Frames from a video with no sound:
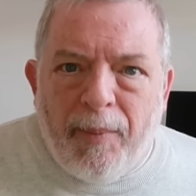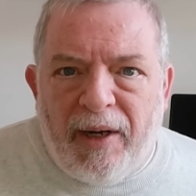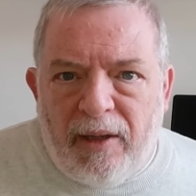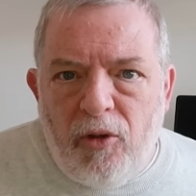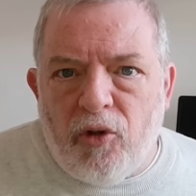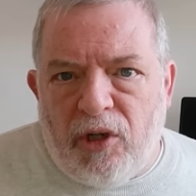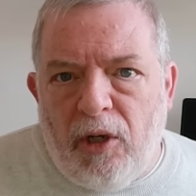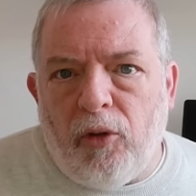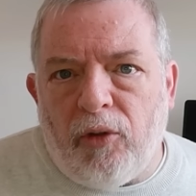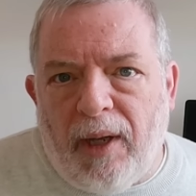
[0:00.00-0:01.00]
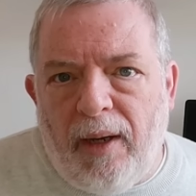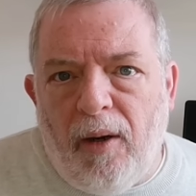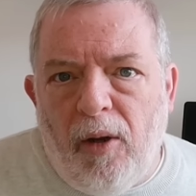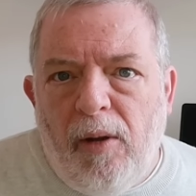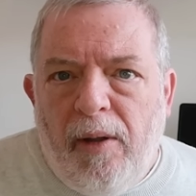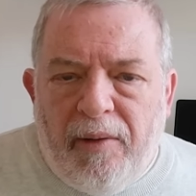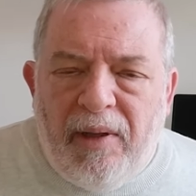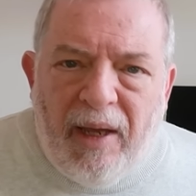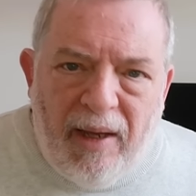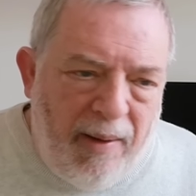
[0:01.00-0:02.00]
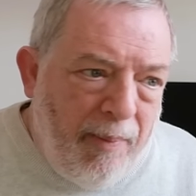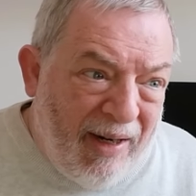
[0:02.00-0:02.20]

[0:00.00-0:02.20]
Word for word: partidos en el total de eh,